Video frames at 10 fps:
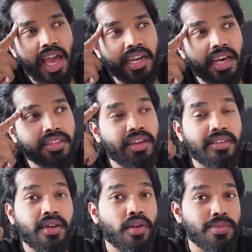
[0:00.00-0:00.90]
అండ్ ఆ
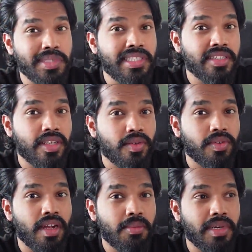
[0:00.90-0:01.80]
తర్వాత ఒక బిజినెస్
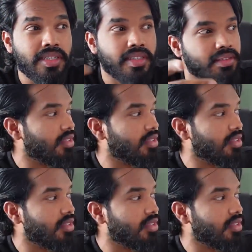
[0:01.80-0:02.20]
అనుకున్నాను బట్